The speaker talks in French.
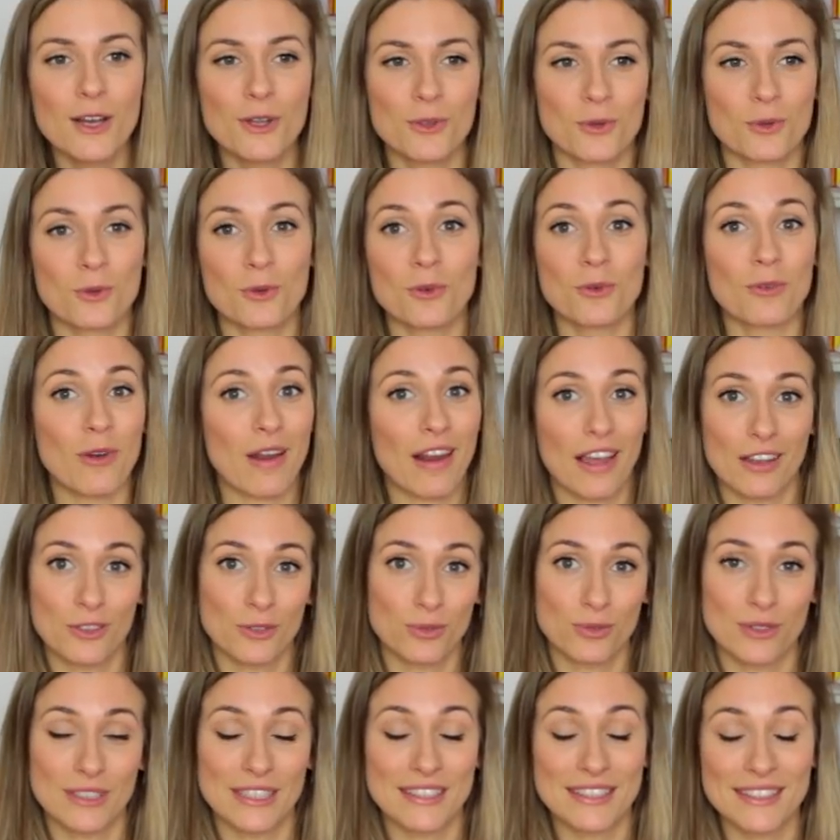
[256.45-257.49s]
Donc voilà, je
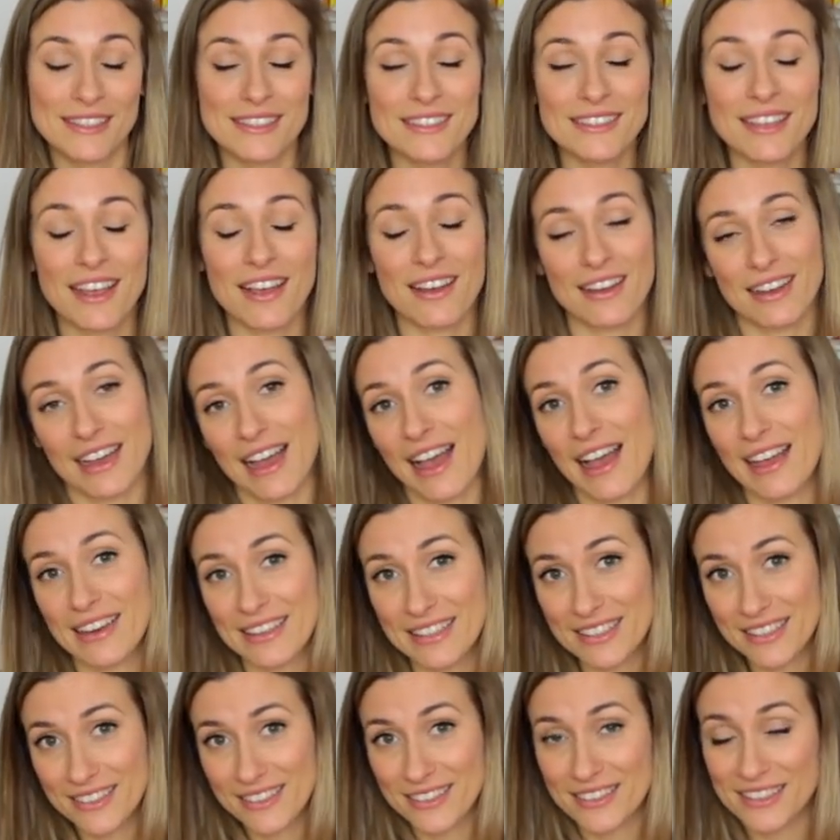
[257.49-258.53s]
vous incite à,
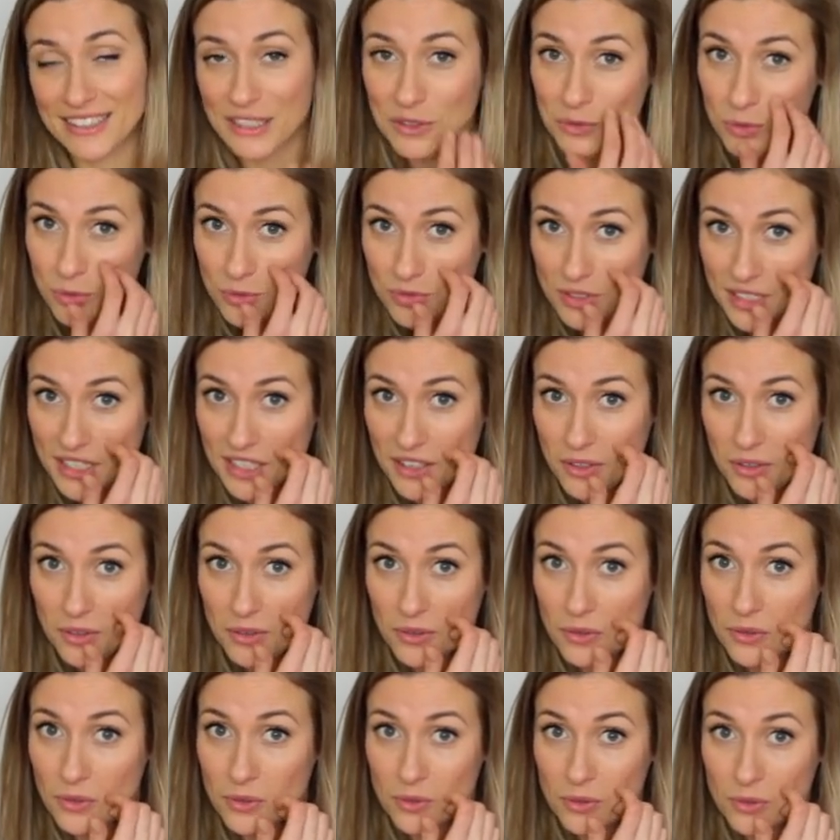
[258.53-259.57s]
aller découvrir
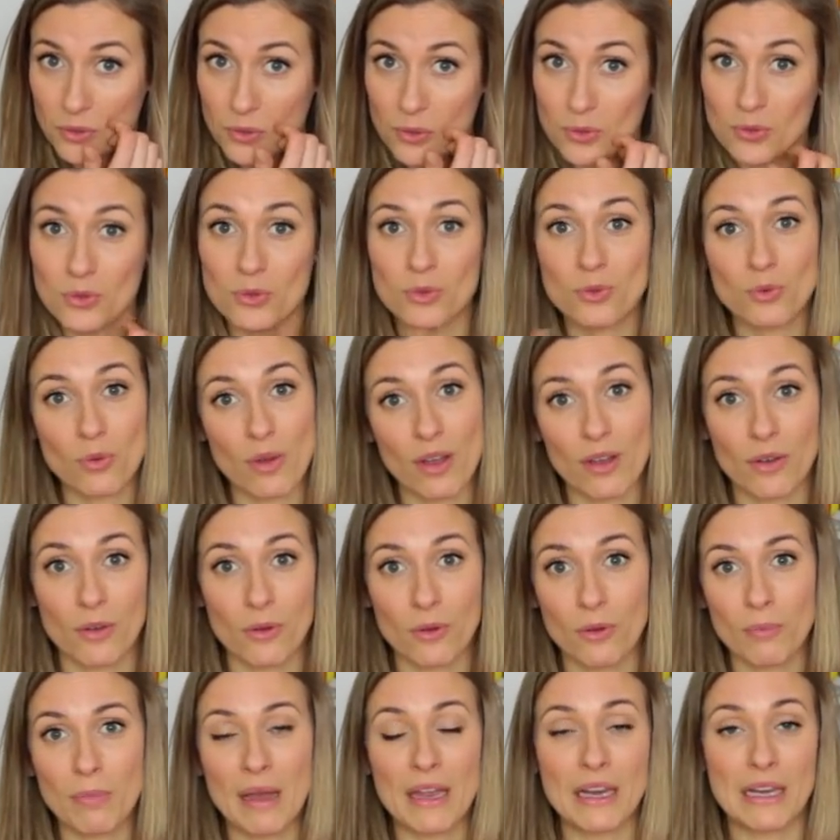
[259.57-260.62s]
que ce
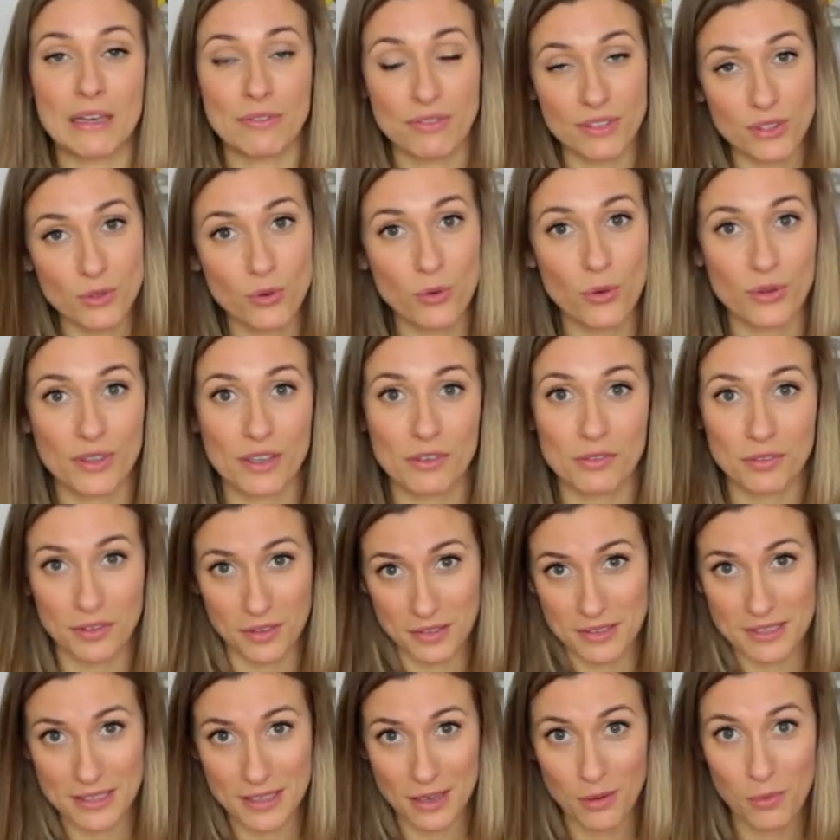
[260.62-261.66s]
soit bah, les vidéos qu'on a fait
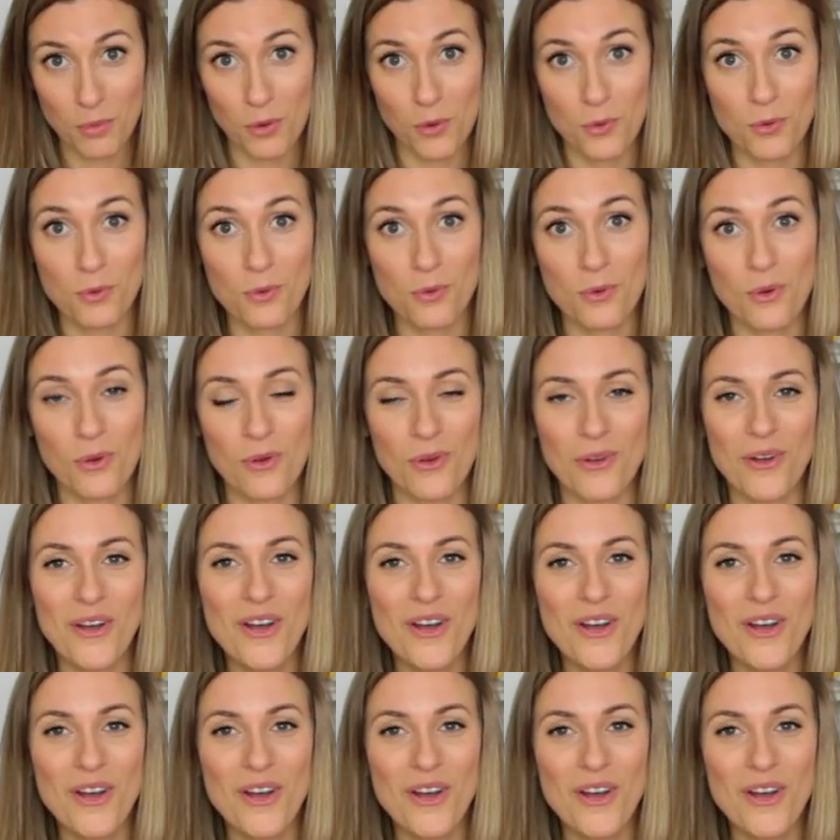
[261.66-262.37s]
ensemble ou